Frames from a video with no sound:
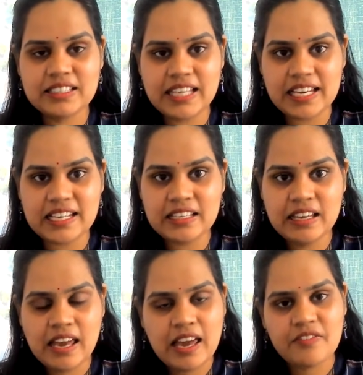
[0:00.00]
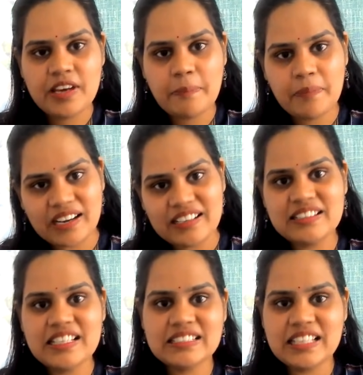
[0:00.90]
यानी वह
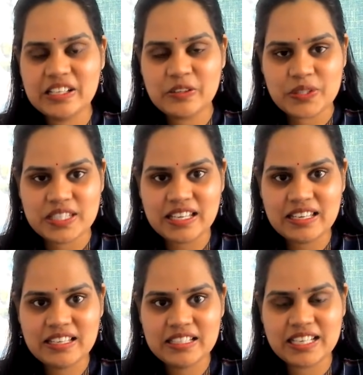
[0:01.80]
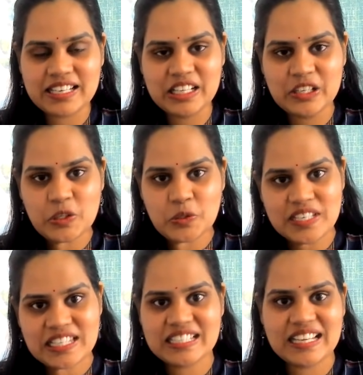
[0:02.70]
प्राकृतिक तरीकों से शरीर को
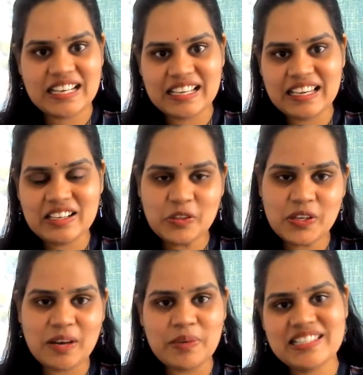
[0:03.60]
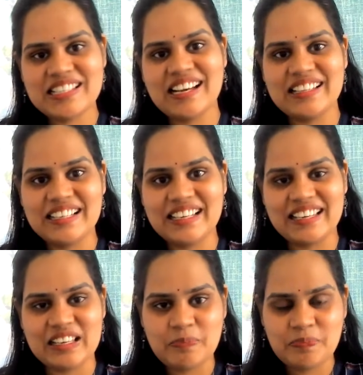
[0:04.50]
स्वस्थ रहने के गुण हमें सिखाते हैं